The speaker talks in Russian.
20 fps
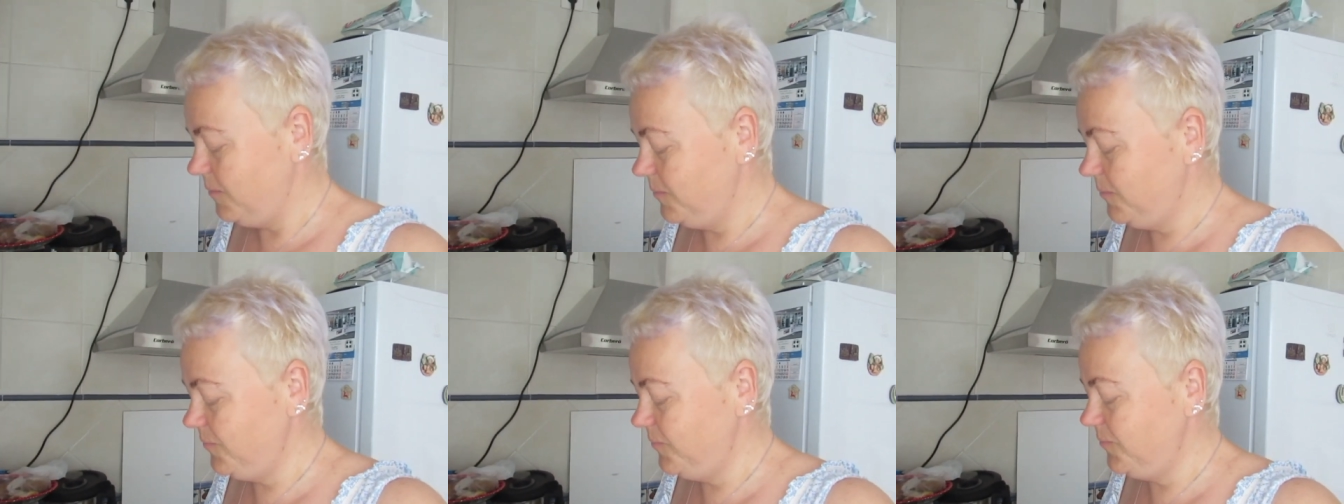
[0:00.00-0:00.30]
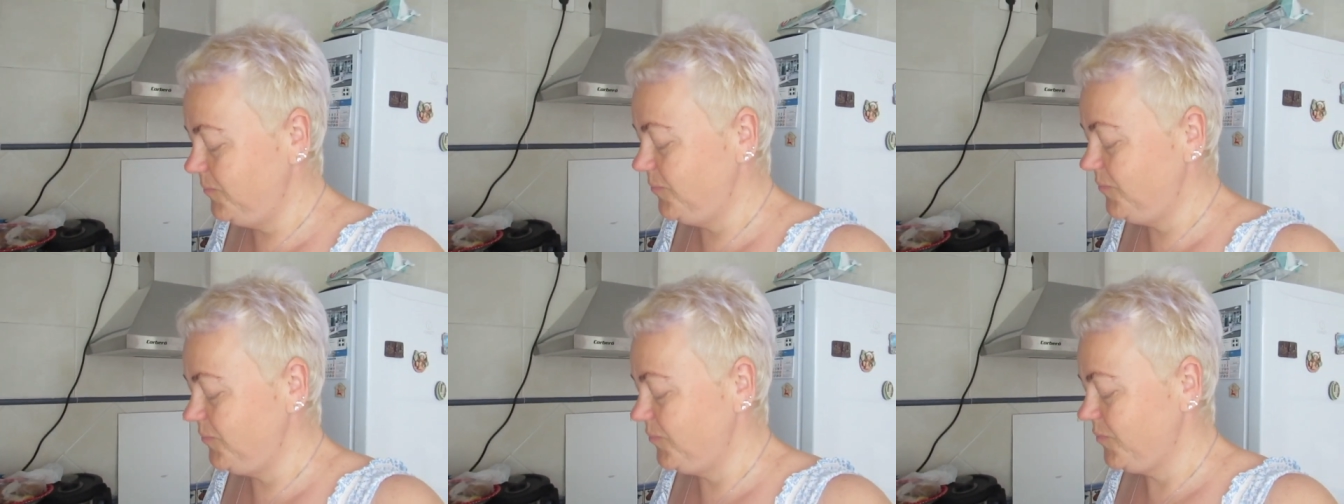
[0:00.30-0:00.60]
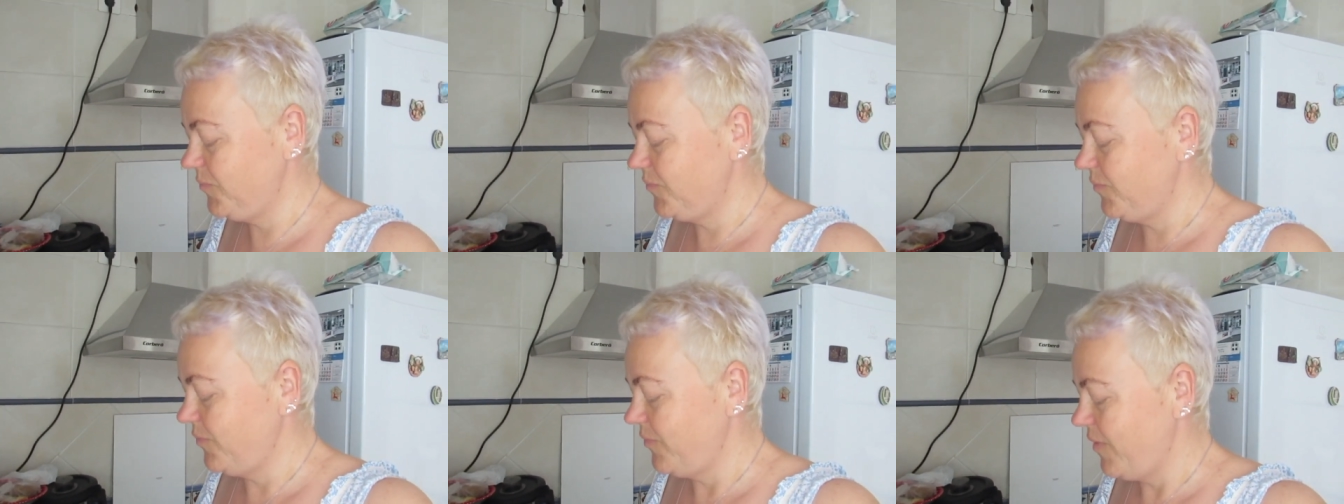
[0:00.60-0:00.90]
Хм,
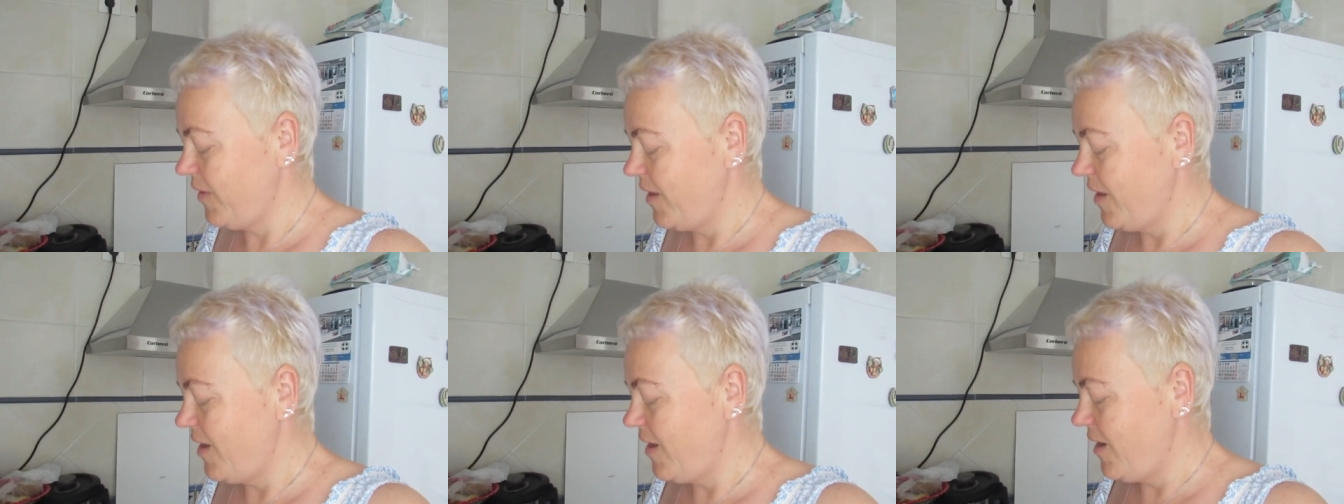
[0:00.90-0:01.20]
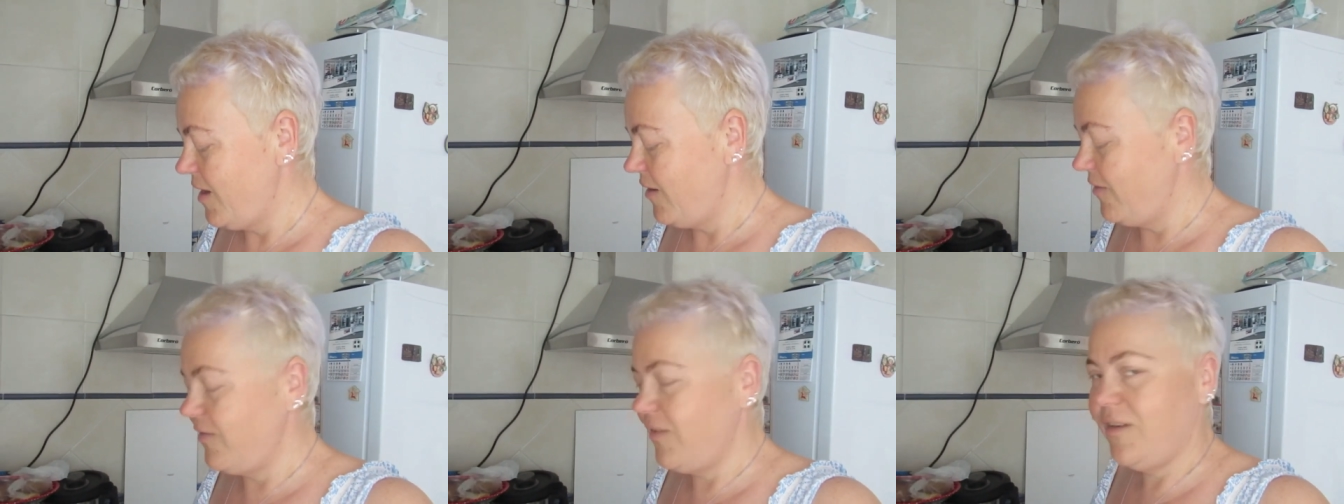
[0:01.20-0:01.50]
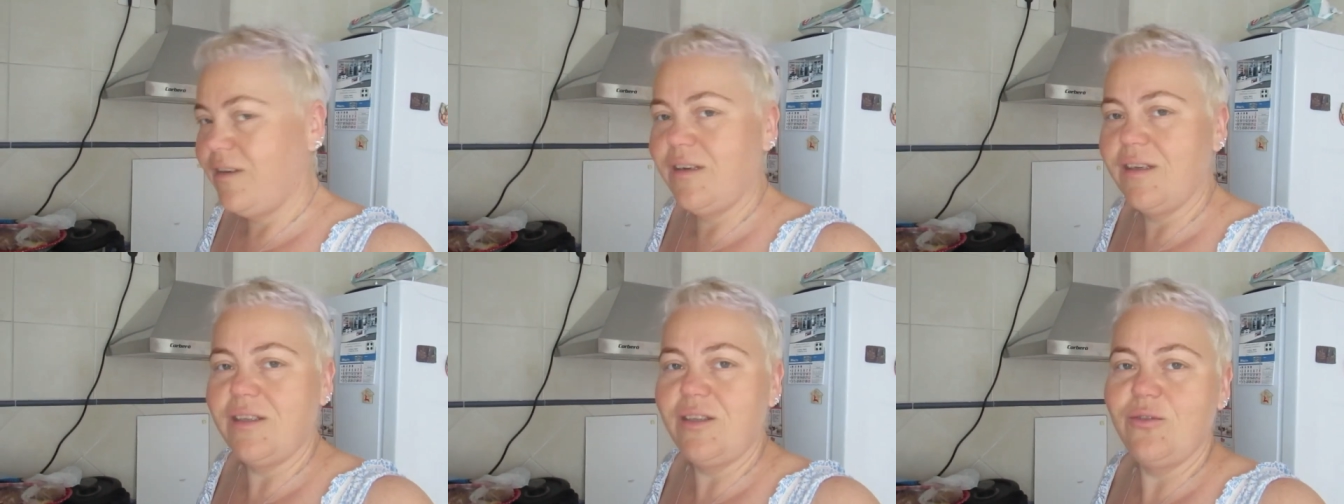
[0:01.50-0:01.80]

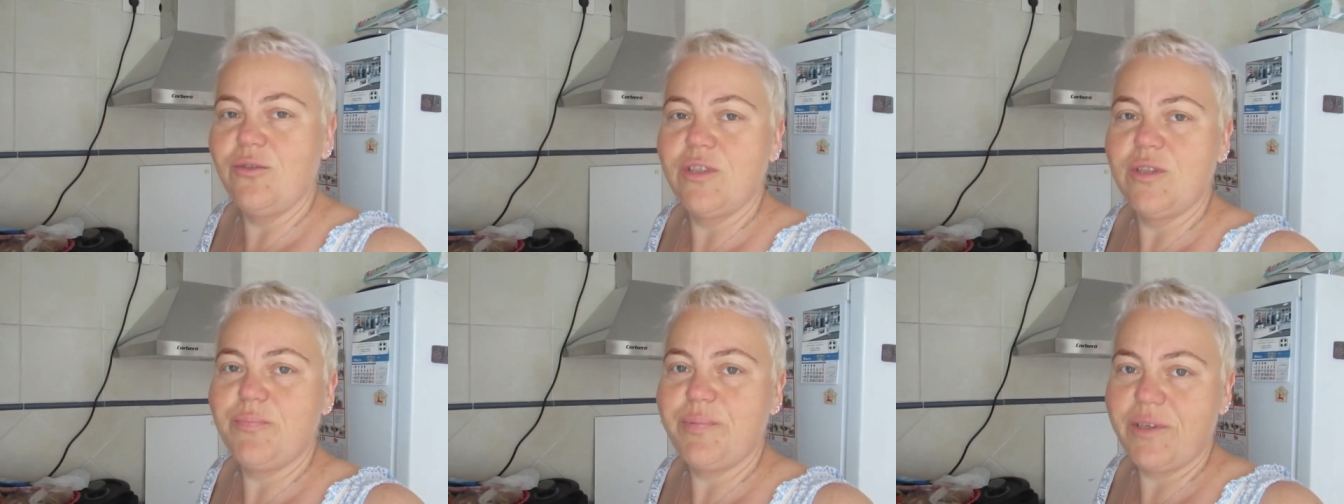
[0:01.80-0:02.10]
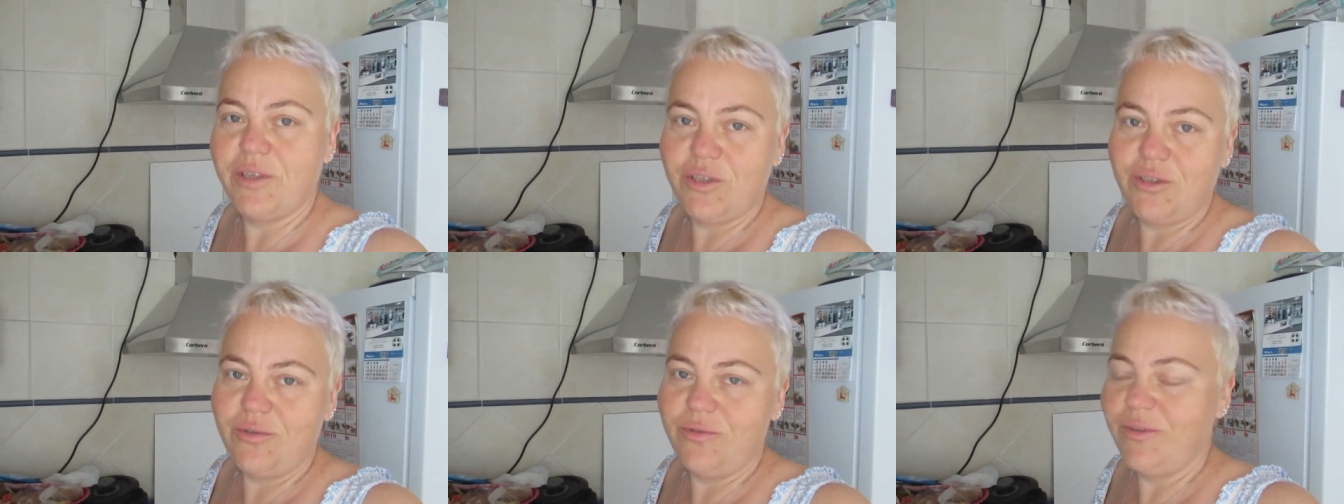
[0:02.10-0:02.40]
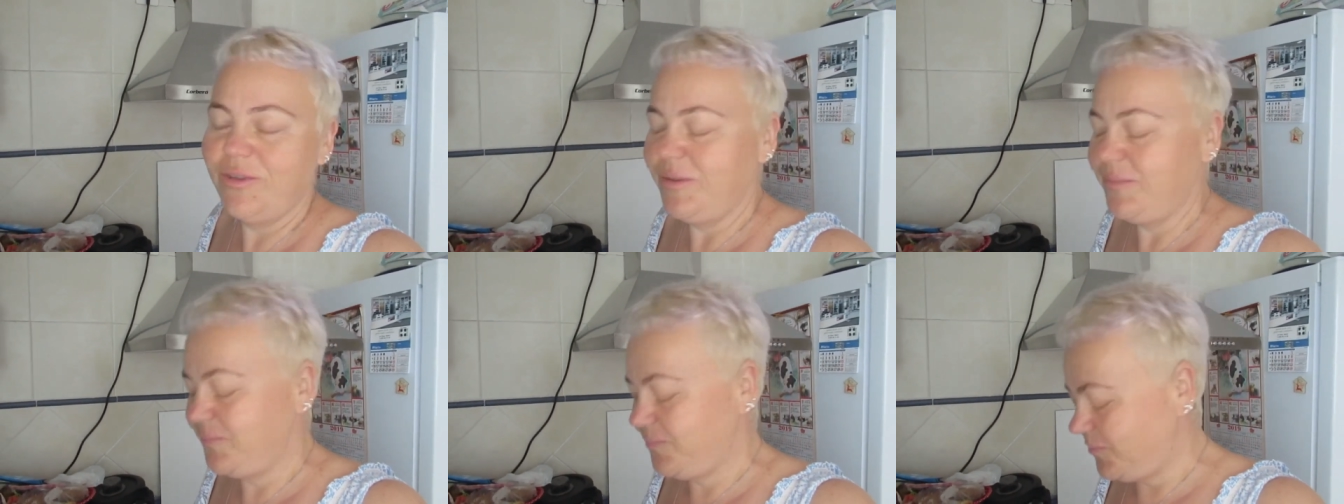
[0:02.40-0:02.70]
выходной
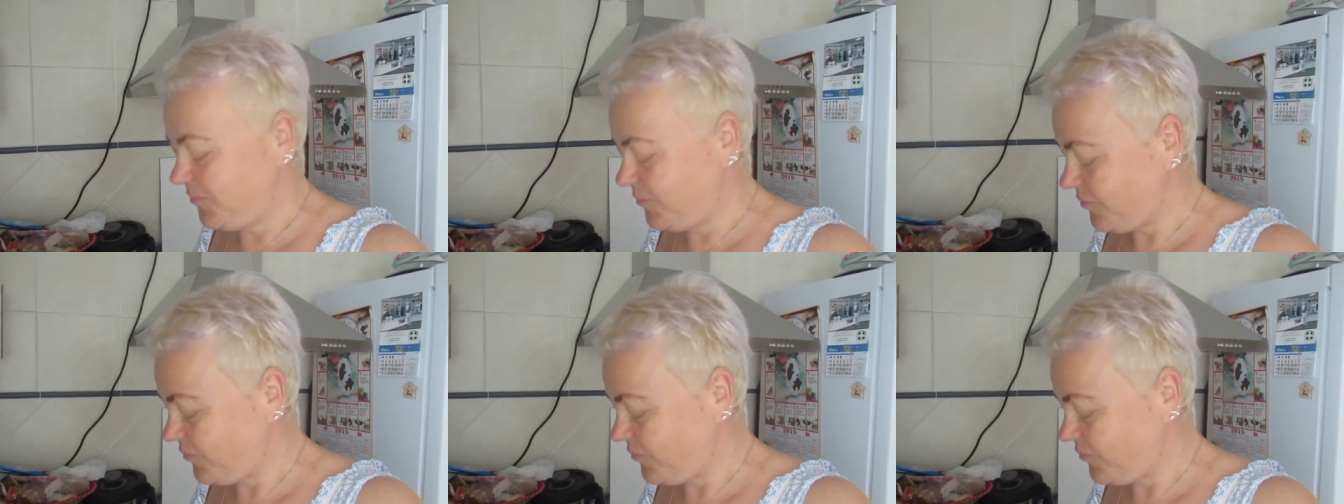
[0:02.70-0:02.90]
сплошной.